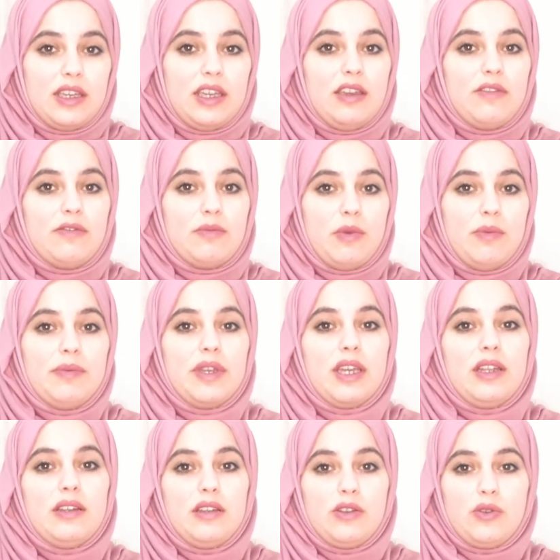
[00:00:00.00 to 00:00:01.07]
كيف
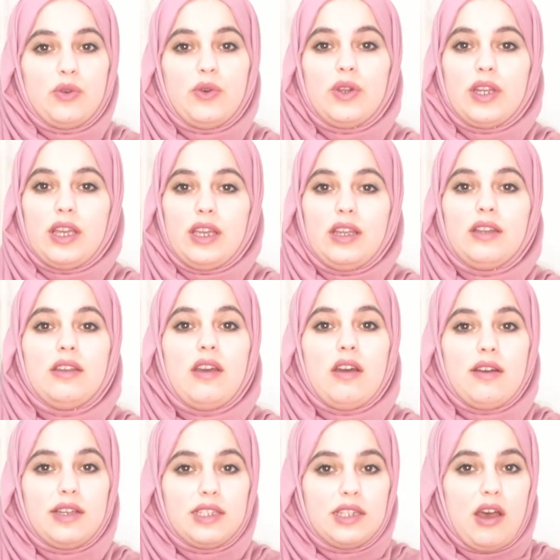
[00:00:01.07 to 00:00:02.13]
ممكن نكون احنا
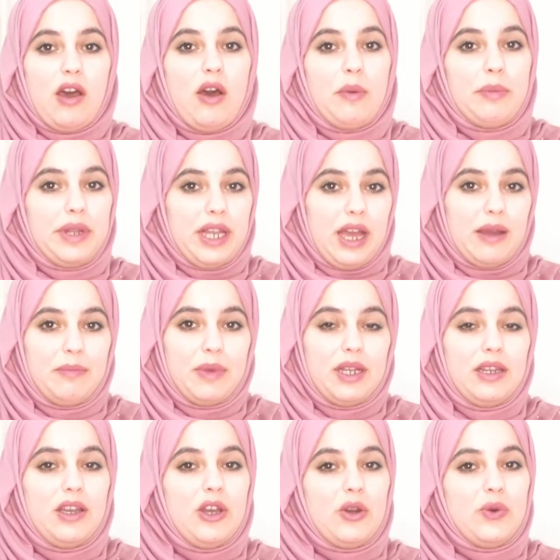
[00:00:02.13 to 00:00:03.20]
اصحاب
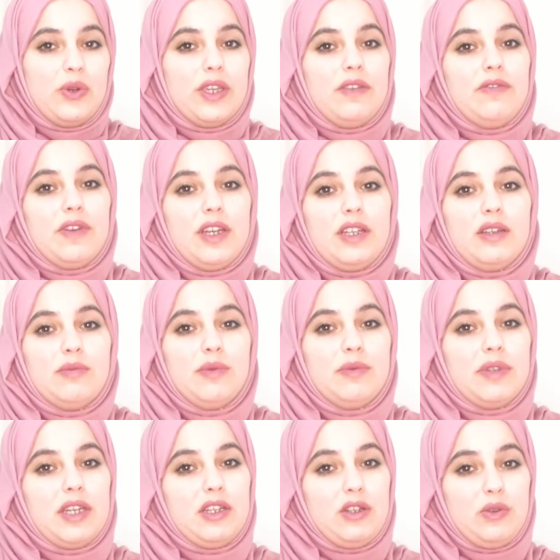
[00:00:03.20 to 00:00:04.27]
العمل وكيف احنا
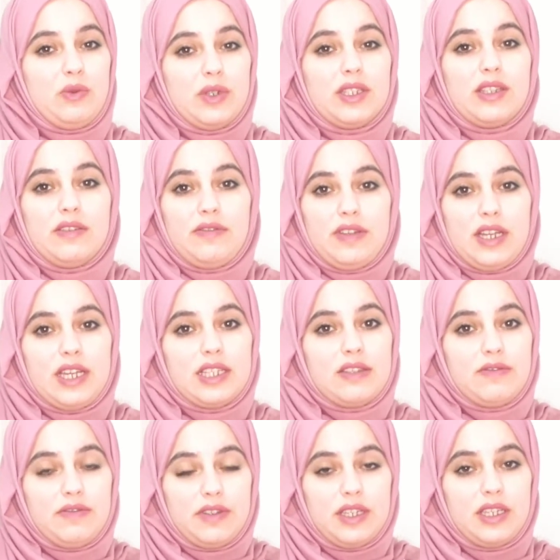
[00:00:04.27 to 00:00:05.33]
ممكن نوظف
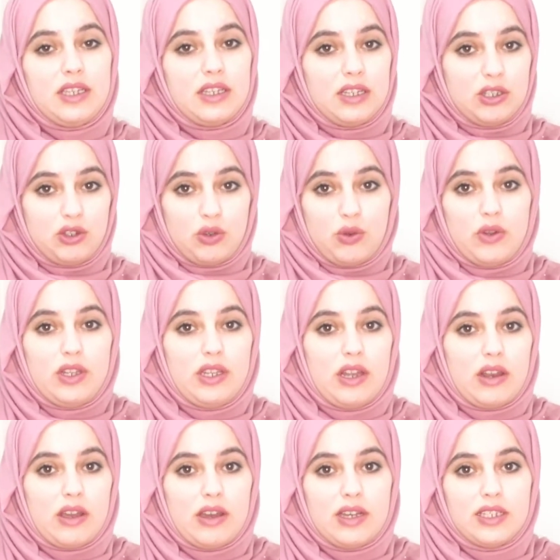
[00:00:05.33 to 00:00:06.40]
ناس في شغلنا
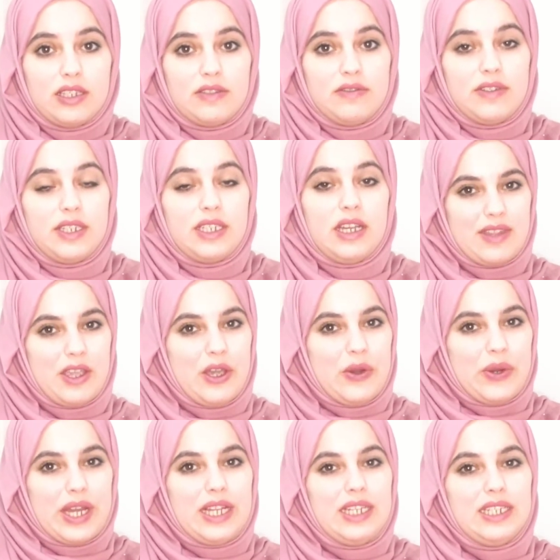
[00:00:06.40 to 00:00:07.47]
الخاص فينا
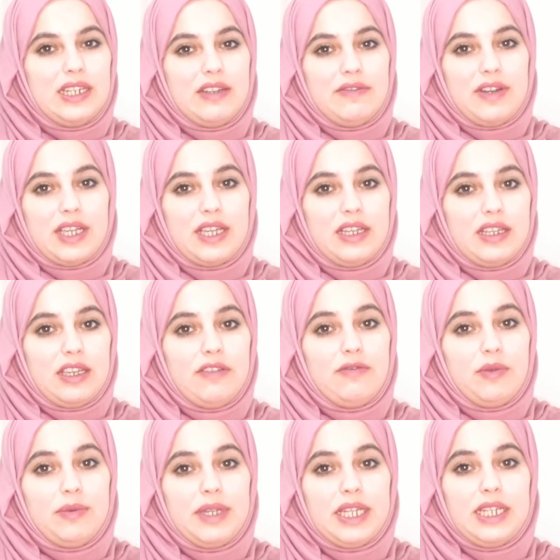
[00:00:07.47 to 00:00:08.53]
خلينا نفكر كيف
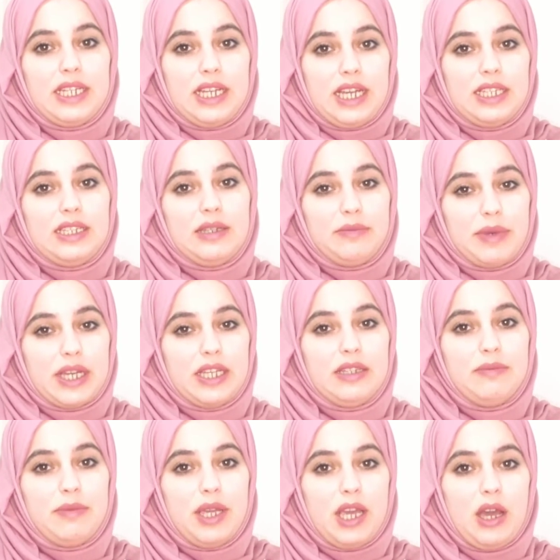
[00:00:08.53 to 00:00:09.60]
ممكن نقدم
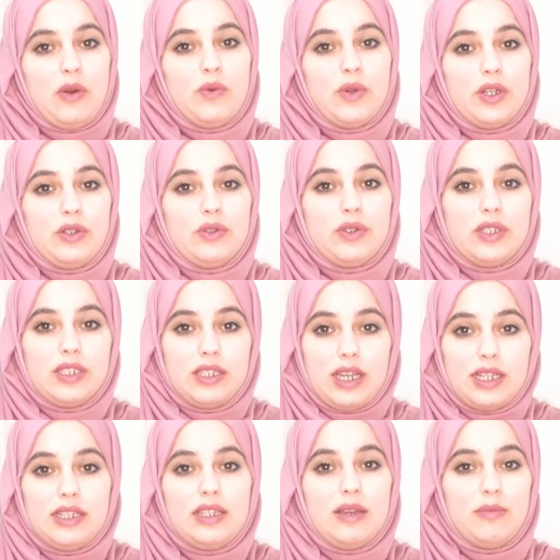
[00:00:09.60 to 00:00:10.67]
خدمة او انه
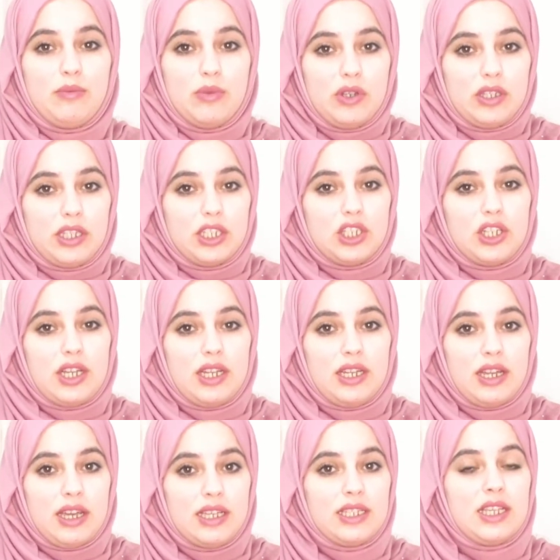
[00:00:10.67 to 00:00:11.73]
نقدم منتج
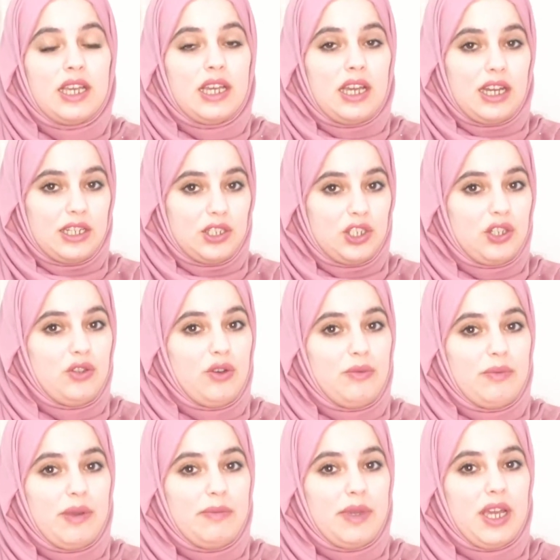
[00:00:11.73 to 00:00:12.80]
للناس عن جد
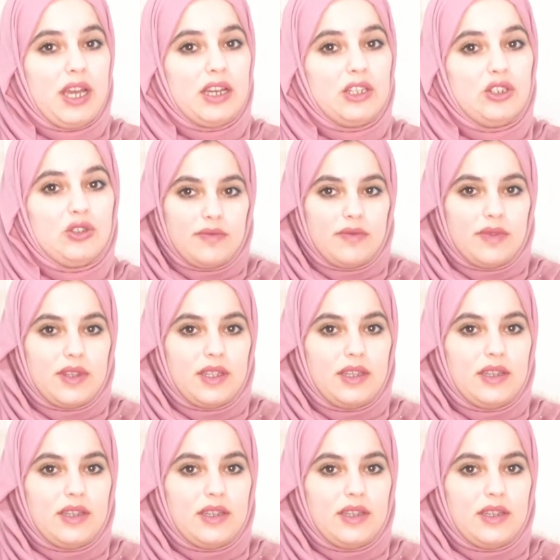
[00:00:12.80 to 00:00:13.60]
هم بحاجته